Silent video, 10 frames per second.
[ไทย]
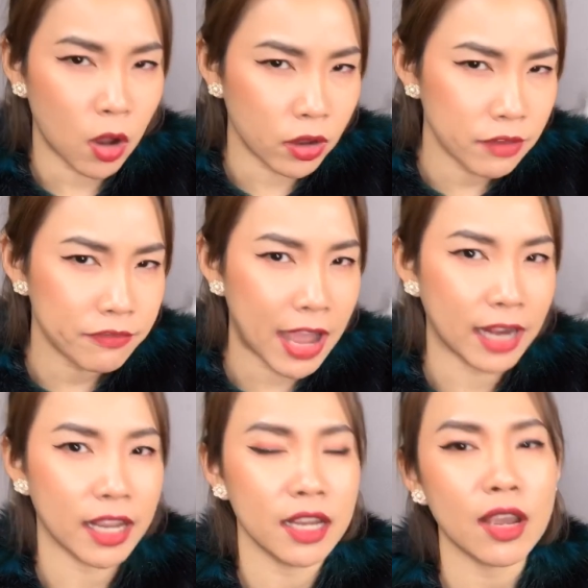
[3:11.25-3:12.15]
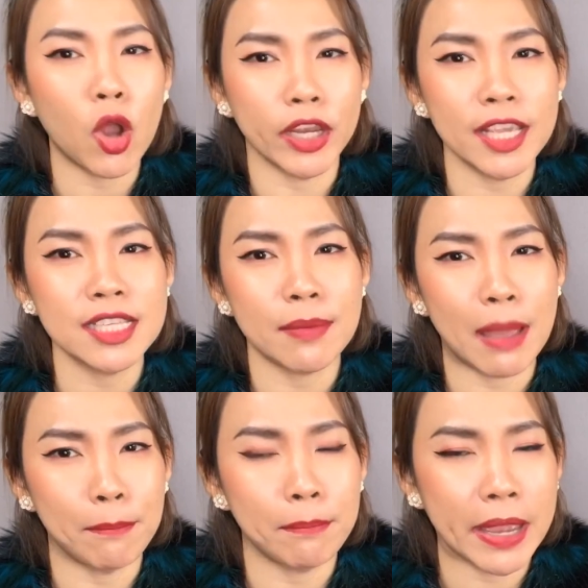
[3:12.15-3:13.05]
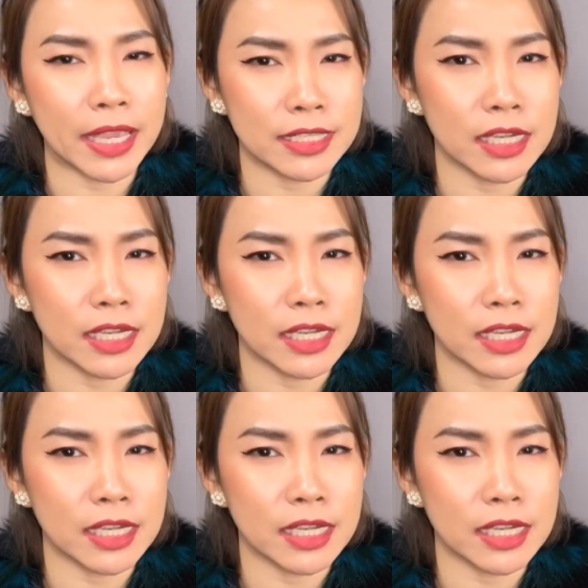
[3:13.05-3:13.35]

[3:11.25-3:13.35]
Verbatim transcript: ของอีกฝั่งนึงก่อนที่จะแบบไป